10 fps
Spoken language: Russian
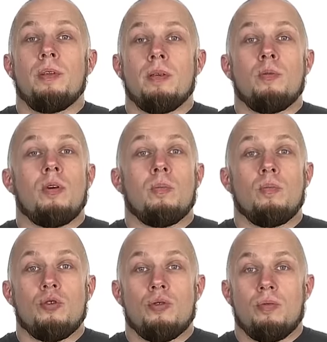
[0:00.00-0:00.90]
этому
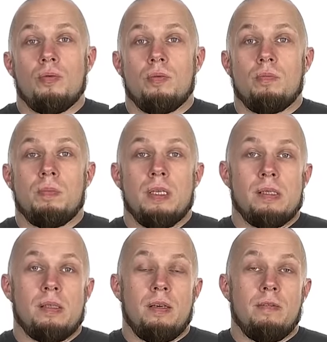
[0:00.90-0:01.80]
амбушу
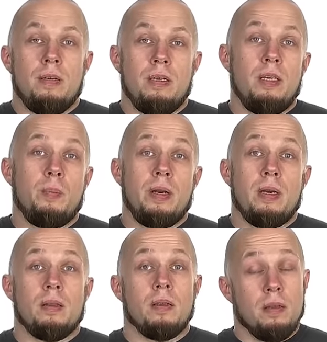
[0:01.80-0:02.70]
S3V,
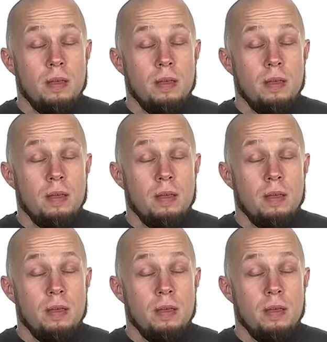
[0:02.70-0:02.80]
непонятно.